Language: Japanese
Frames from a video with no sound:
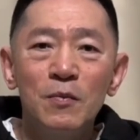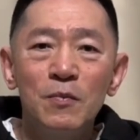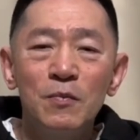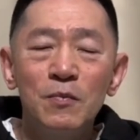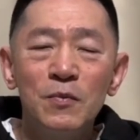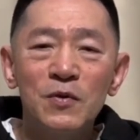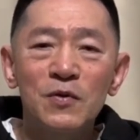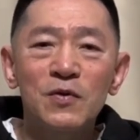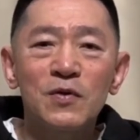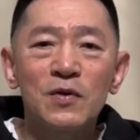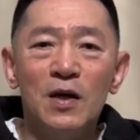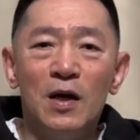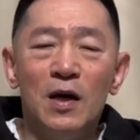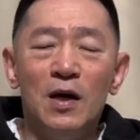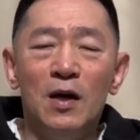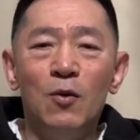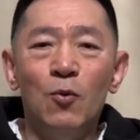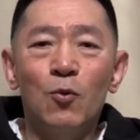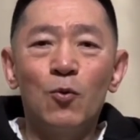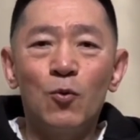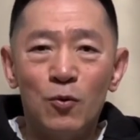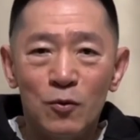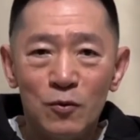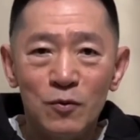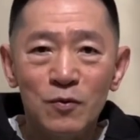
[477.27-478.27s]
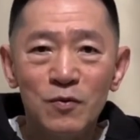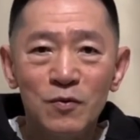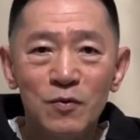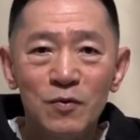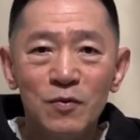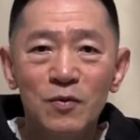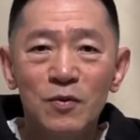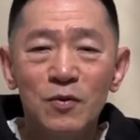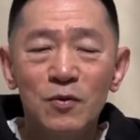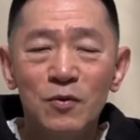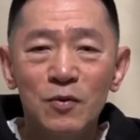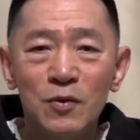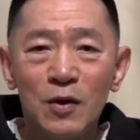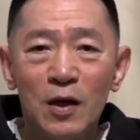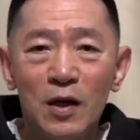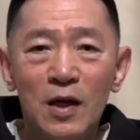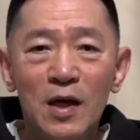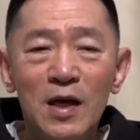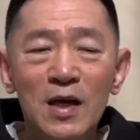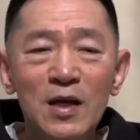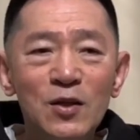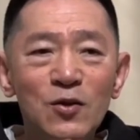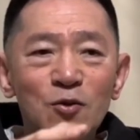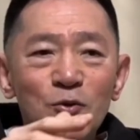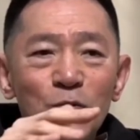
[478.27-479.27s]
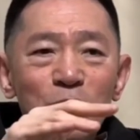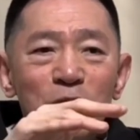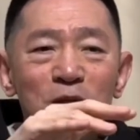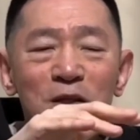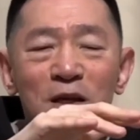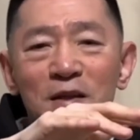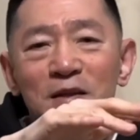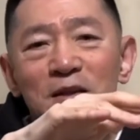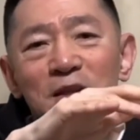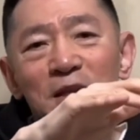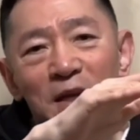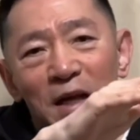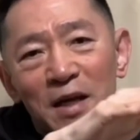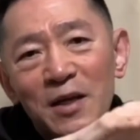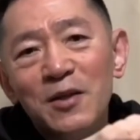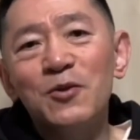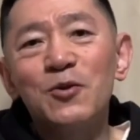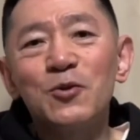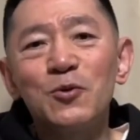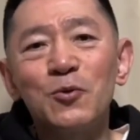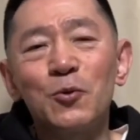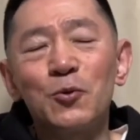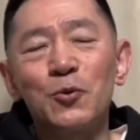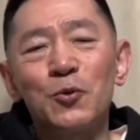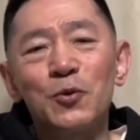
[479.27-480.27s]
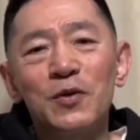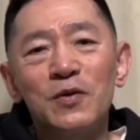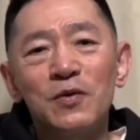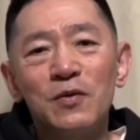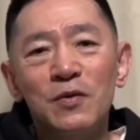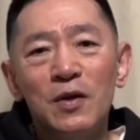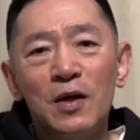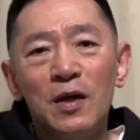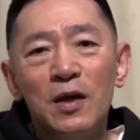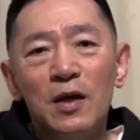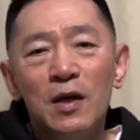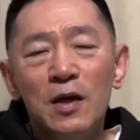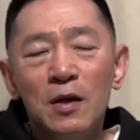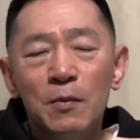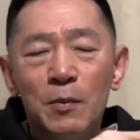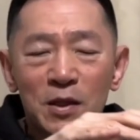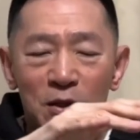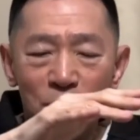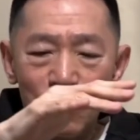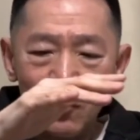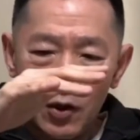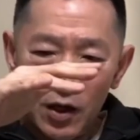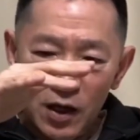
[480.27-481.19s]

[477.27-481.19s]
ミスが起こる。こかは演奏になってないっていうことですよね。またこの